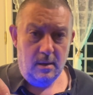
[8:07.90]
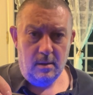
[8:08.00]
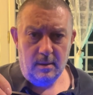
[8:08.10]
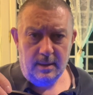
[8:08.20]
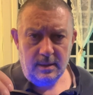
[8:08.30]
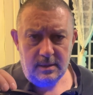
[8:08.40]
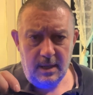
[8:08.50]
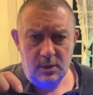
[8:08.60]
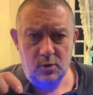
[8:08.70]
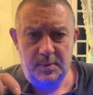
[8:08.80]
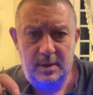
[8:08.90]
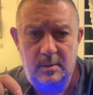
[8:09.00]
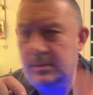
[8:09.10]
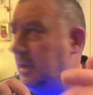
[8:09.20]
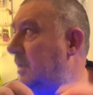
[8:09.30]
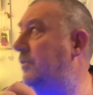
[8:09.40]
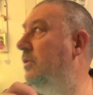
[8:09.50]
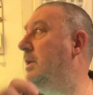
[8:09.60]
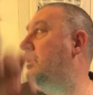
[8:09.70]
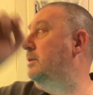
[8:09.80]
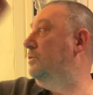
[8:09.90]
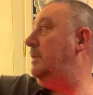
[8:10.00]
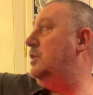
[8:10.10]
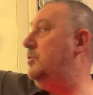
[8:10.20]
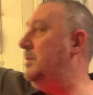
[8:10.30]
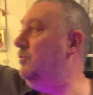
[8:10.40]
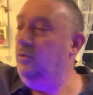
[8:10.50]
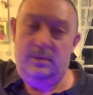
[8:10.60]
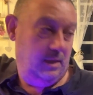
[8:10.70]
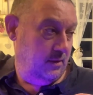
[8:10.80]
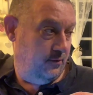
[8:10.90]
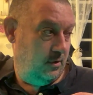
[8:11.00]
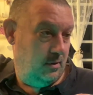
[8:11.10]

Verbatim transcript: Qu'est-ce qu'il a chopé comme téléphone Attends, il a chopé mon autre téléphone.